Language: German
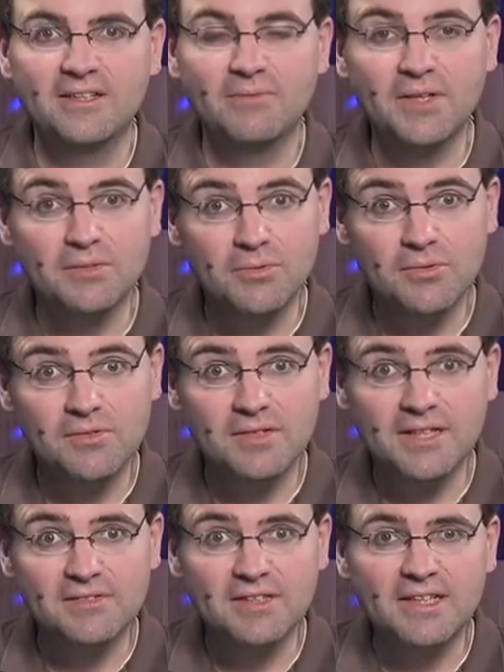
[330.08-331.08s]
Was wird uns
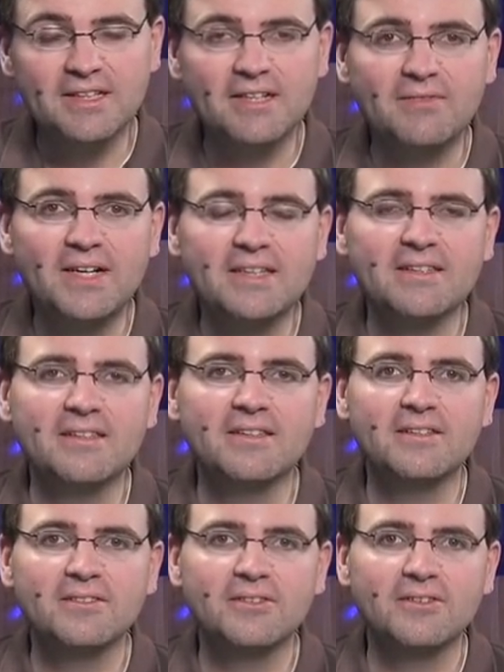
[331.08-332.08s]
da jetzt gleich erwarten?
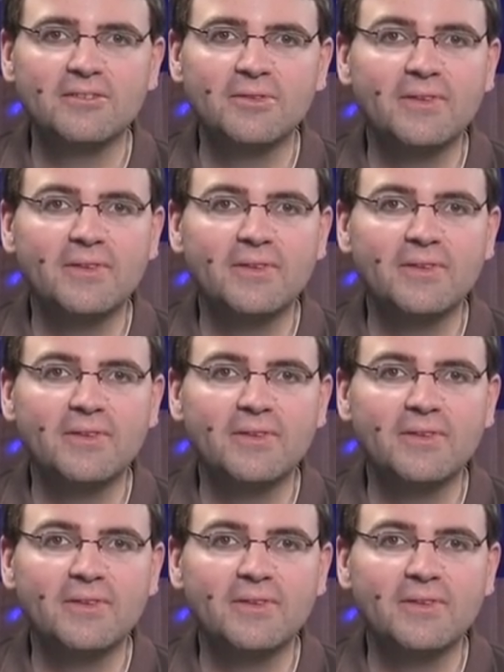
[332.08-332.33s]
Äh,